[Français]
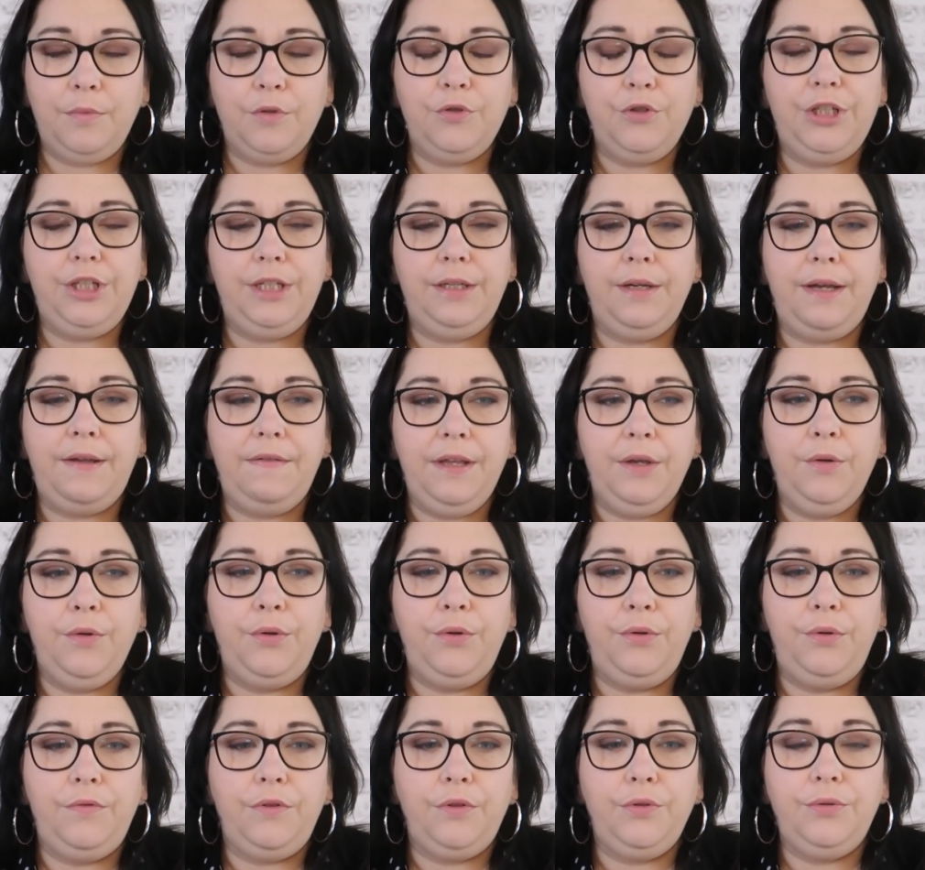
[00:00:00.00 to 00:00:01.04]
manger avec
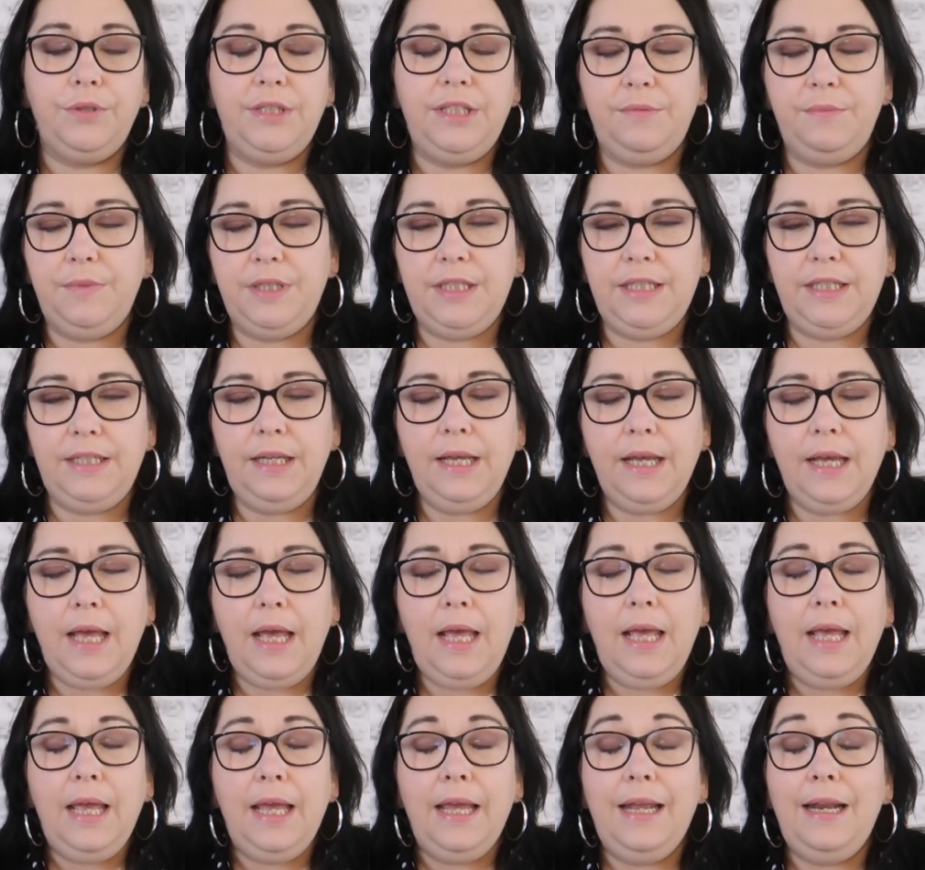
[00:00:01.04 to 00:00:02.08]
eux le vendredi midi
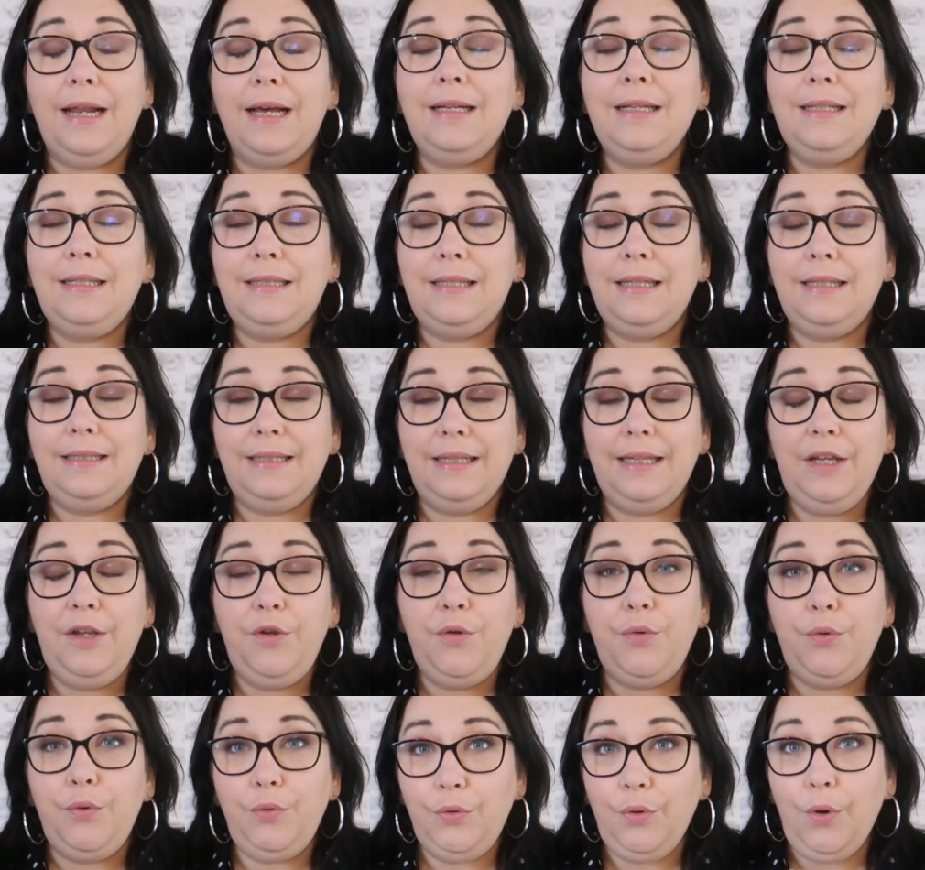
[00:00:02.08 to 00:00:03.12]
et là c'était
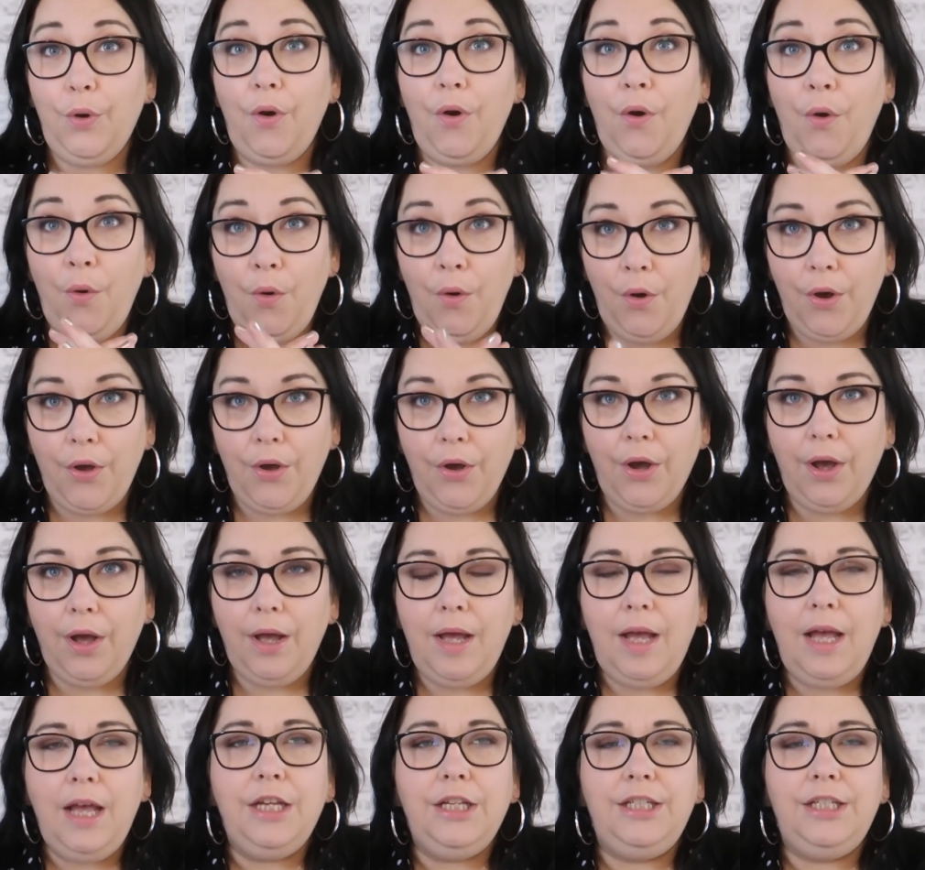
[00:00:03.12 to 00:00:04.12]
une horreur.